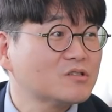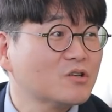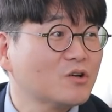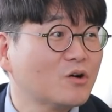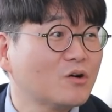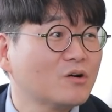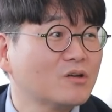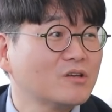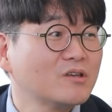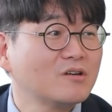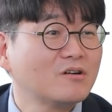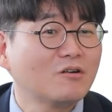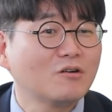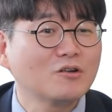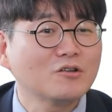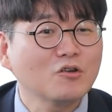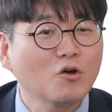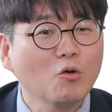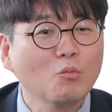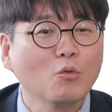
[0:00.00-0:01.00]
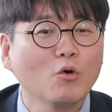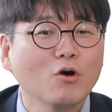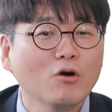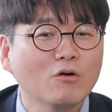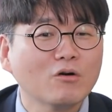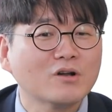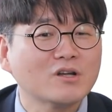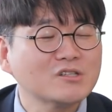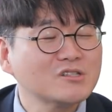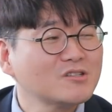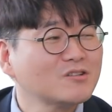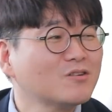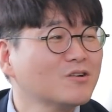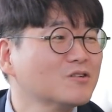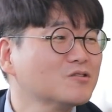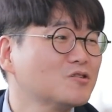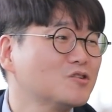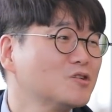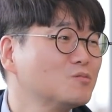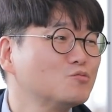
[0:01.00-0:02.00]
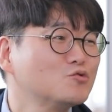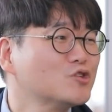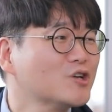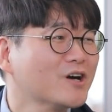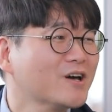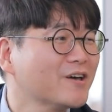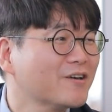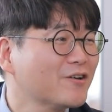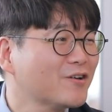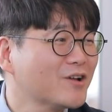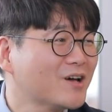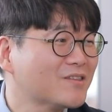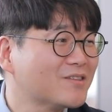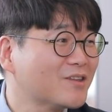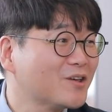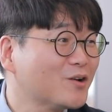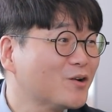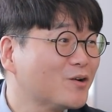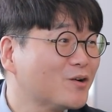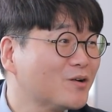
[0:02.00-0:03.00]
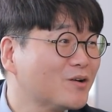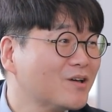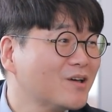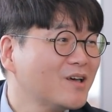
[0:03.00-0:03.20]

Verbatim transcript: 해서 이걸 혐오하거나 싫어해서는 이 문제가 해결이 안 돼요.